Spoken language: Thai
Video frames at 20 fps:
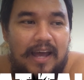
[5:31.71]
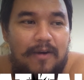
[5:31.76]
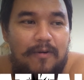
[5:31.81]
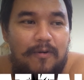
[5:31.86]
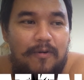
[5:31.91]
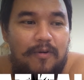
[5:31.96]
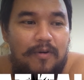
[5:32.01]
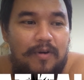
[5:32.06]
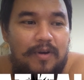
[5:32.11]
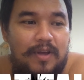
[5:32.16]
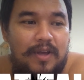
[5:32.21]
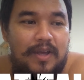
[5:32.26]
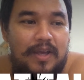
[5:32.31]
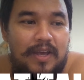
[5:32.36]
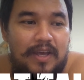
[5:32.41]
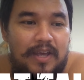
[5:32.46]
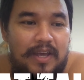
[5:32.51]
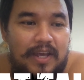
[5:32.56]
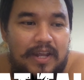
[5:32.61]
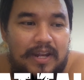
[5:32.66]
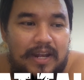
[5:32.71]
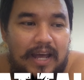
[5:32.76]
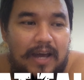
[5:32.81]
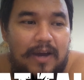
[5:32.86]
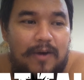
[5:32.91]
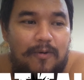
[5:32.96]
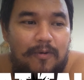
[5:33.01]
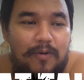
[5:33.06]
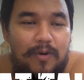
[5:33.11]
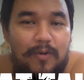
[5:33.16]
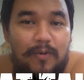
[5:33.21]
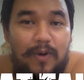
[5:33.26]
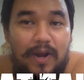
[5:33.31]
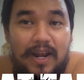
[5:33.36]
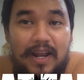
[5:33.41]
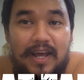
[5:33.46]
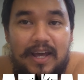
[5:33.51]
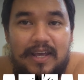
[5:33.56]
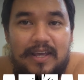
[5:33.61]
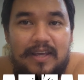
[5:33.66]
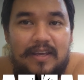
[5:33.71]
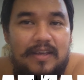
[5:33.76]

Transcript: คงถ้าคงลวนละ